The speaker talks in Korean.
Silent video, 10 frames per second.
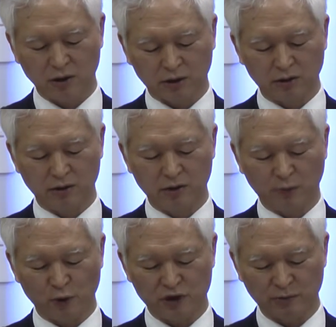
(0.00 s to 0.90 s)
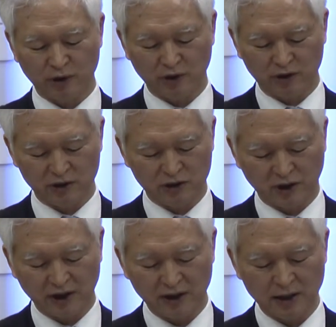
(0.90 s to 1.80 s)
그들을 보시며
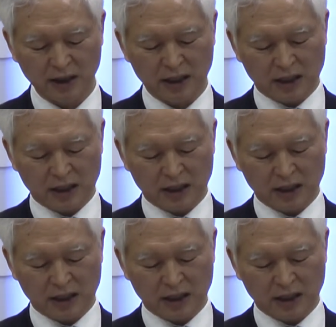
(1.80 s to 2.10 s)
이르시되